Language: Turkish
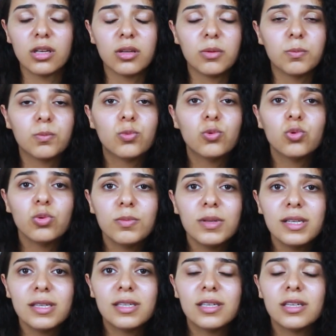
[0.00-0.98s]
e, bunu
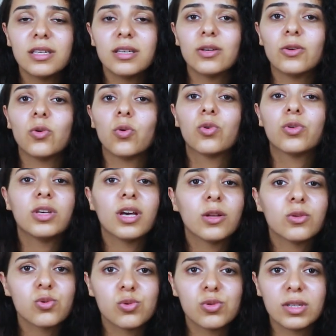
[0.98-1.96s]
bil ki
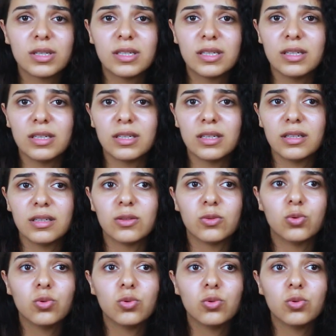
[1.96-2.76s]
okyanustaki,